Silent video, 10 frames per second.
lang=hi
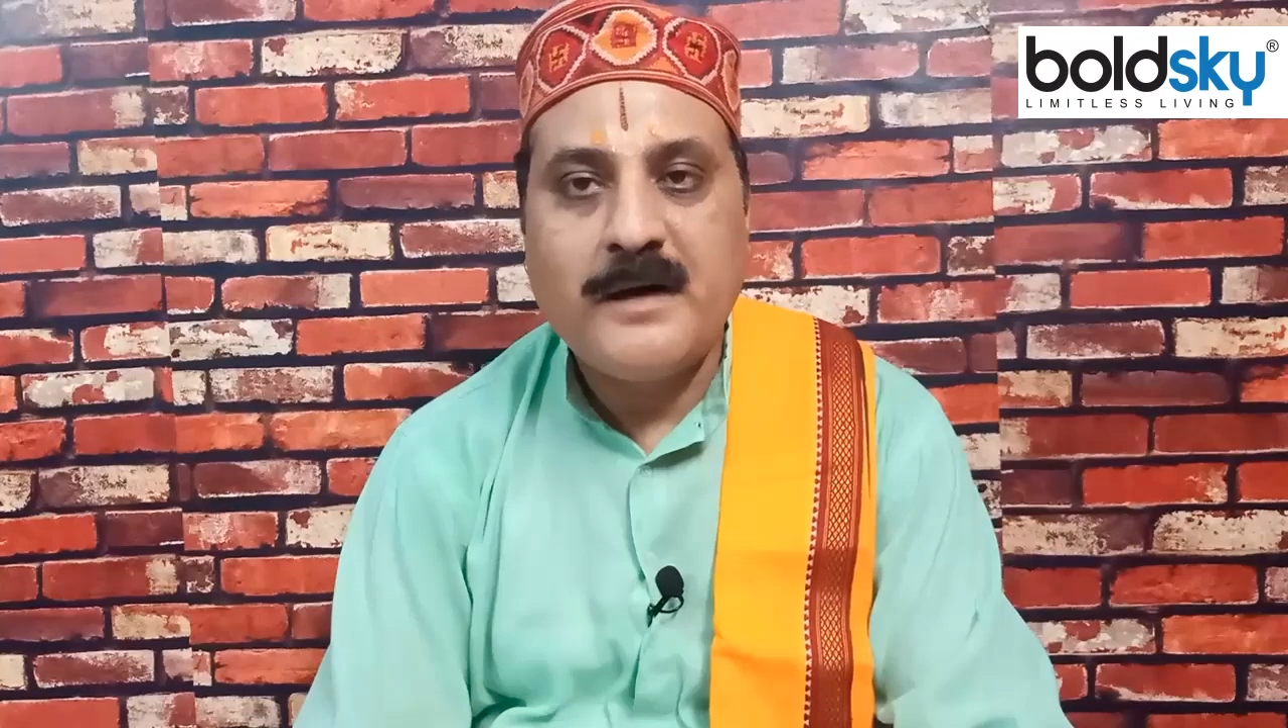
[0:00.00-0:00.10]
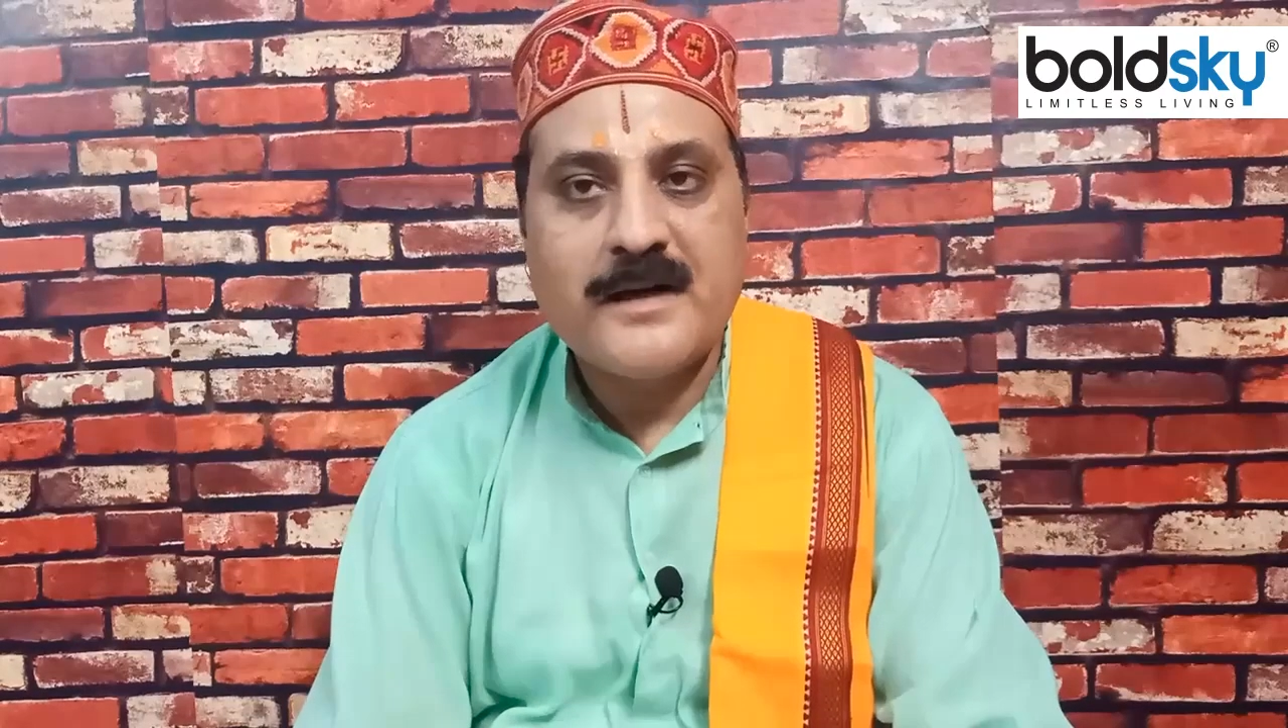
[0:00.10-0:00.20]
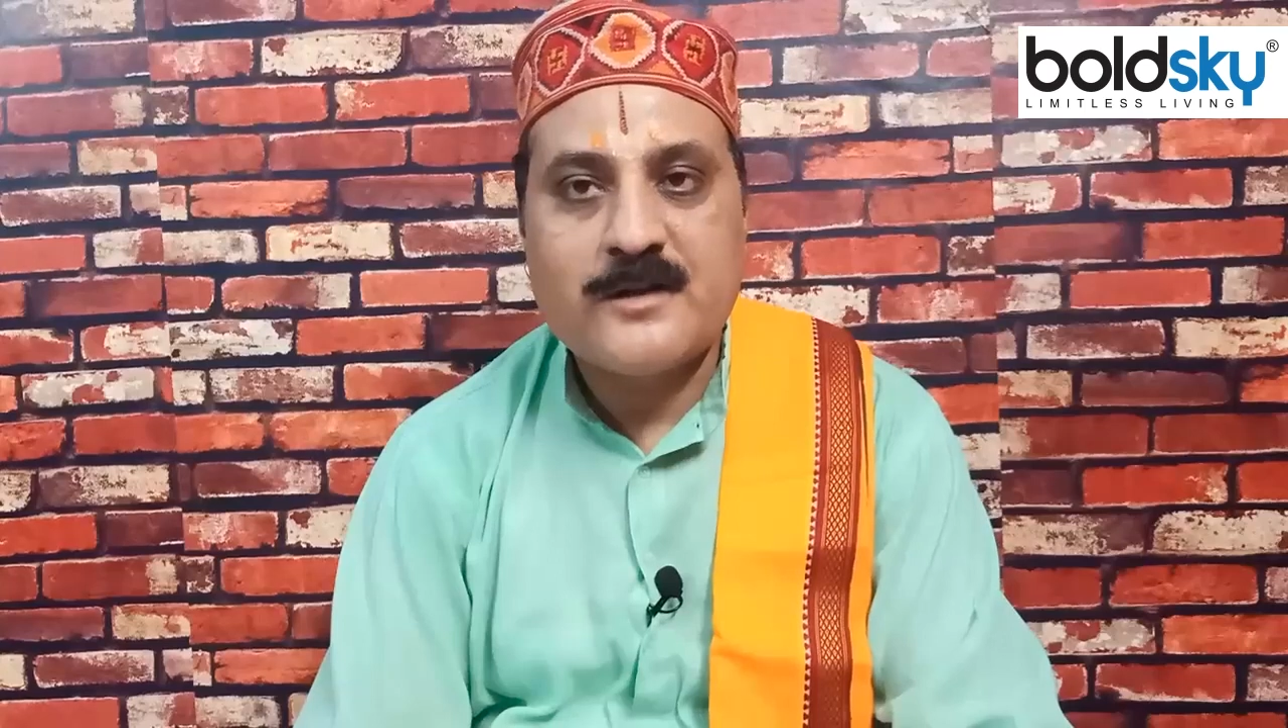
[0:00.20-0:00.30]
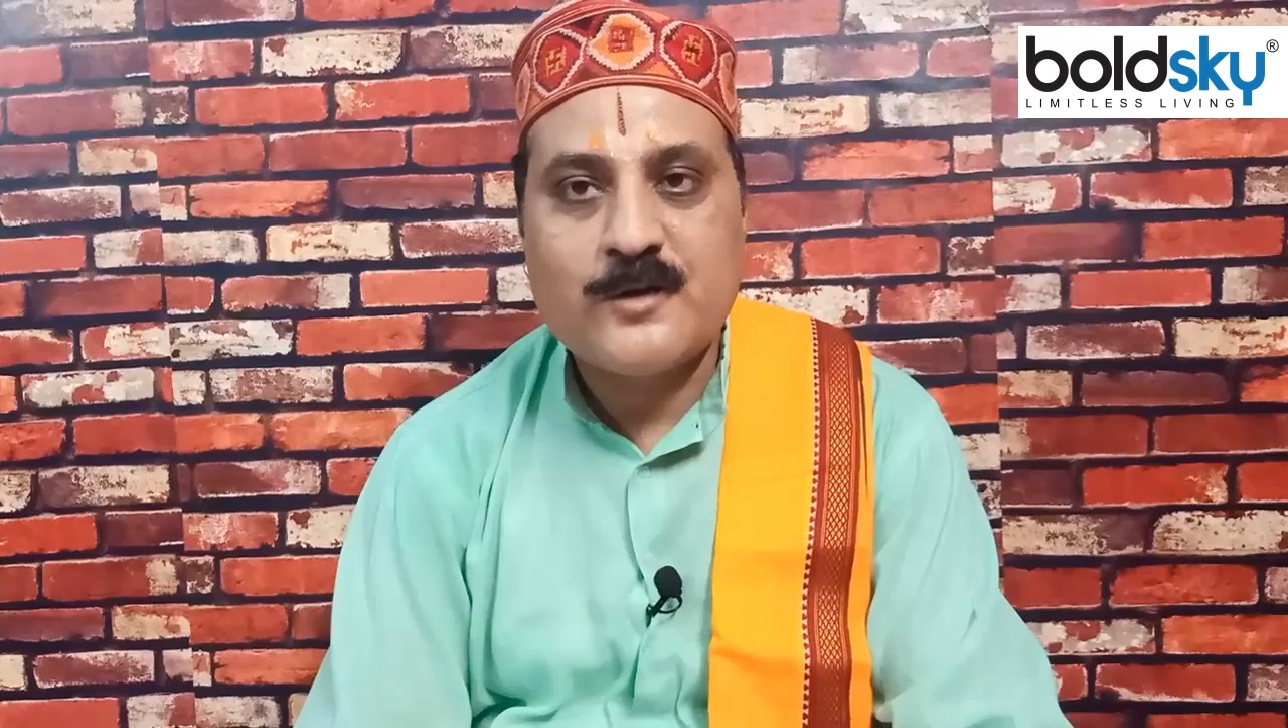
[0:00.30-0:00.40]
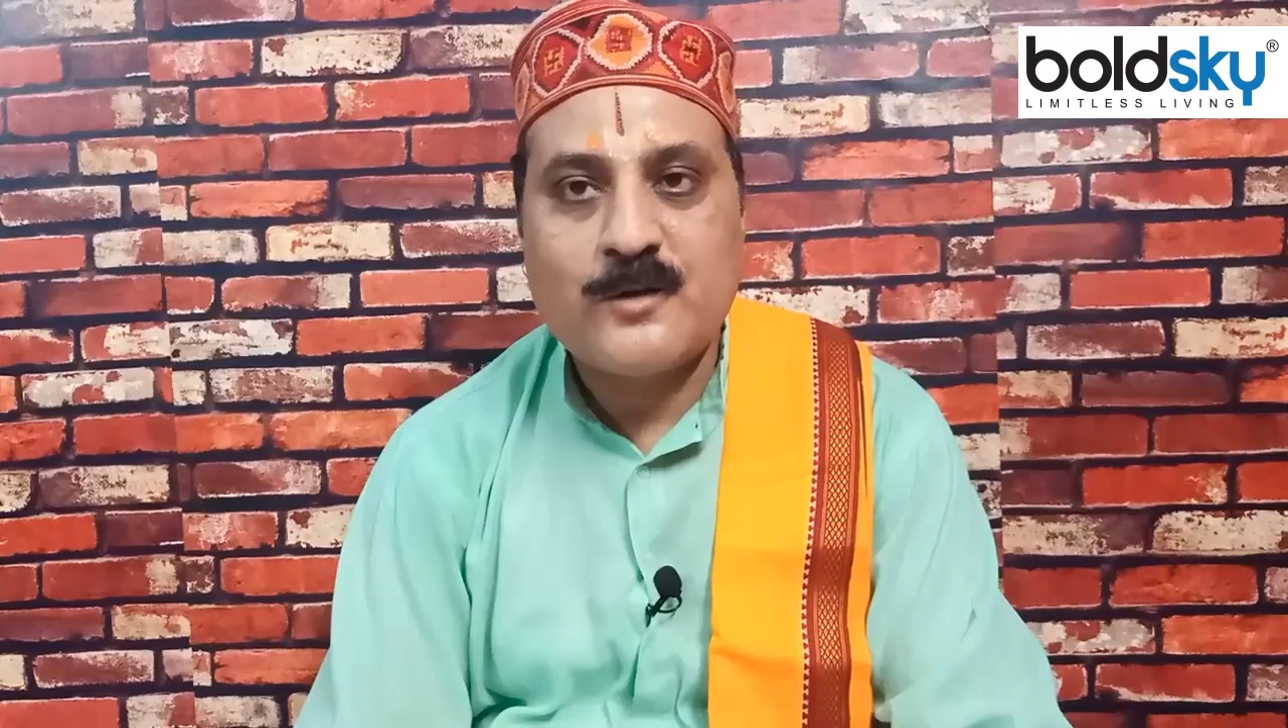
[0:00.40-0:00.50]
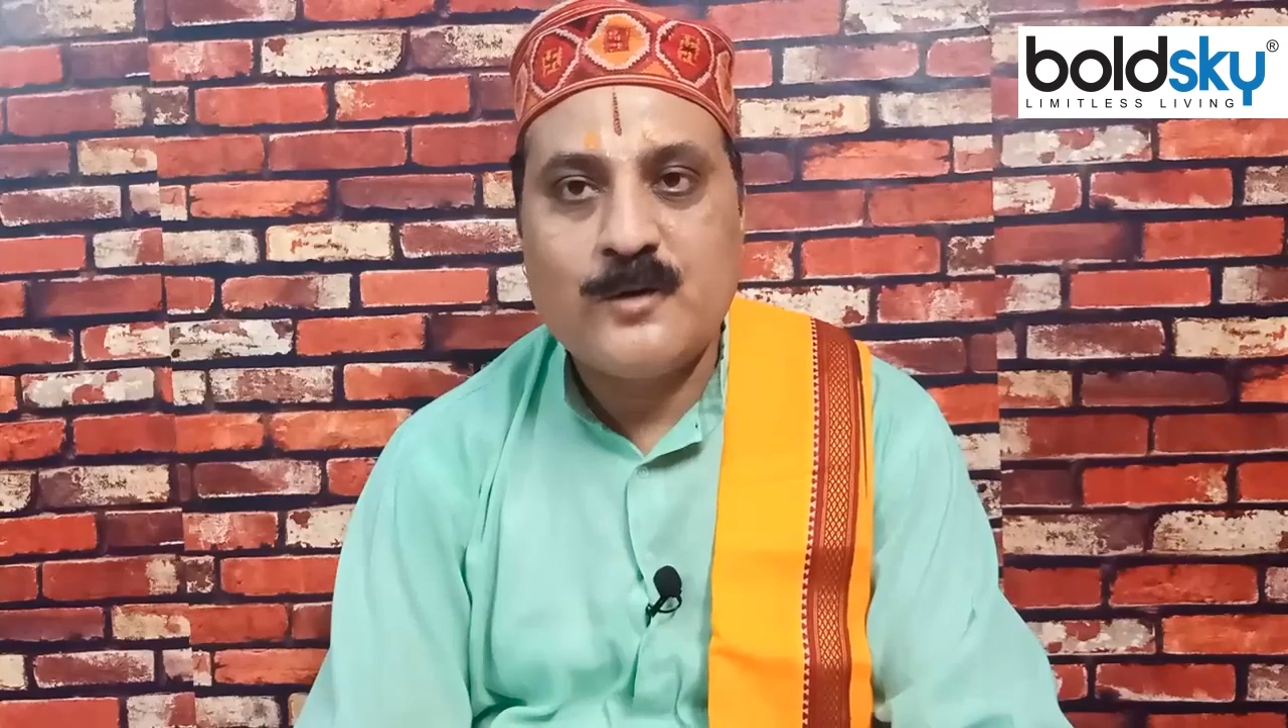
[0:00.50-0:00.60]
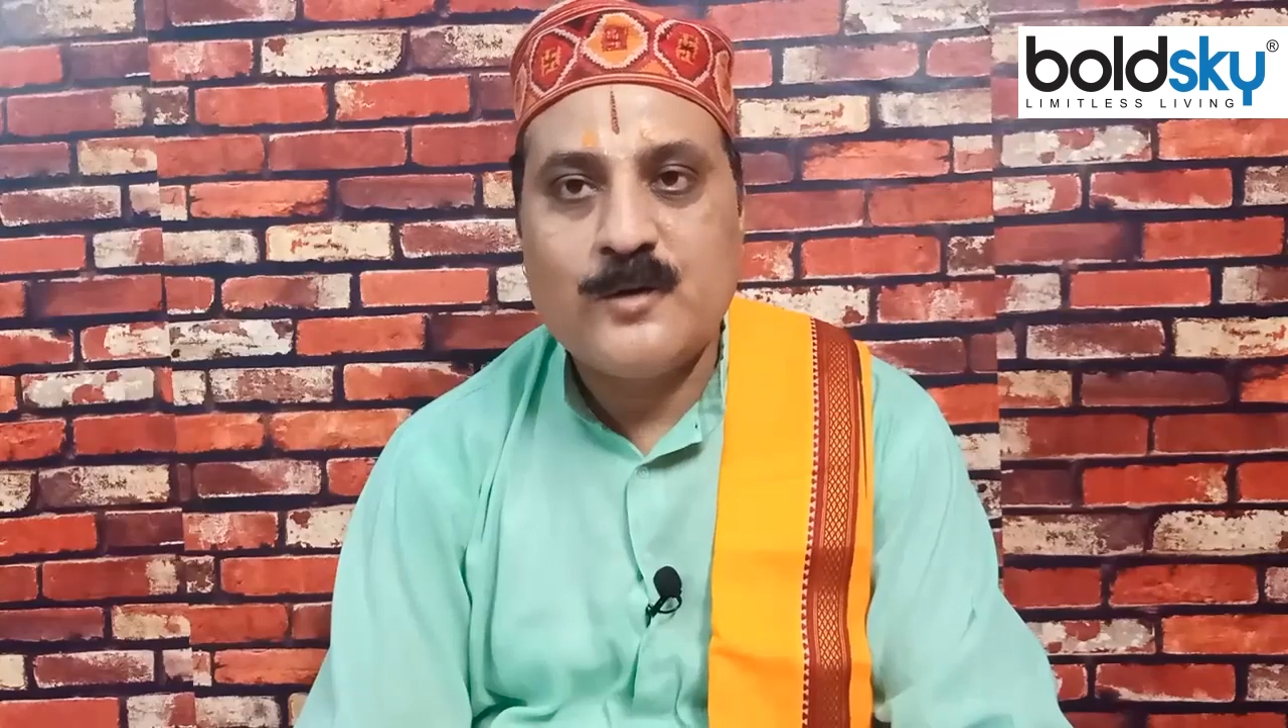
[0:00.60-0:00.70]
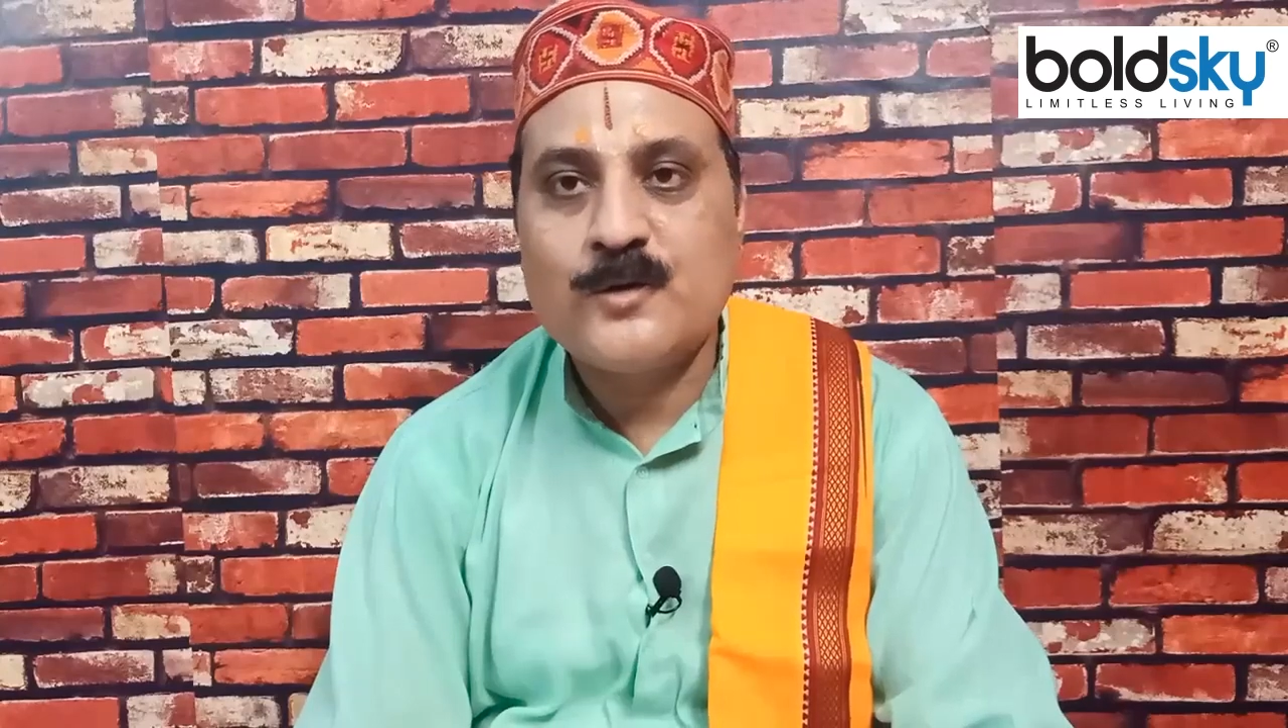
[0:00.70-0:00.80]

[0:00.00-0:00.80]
मार्च को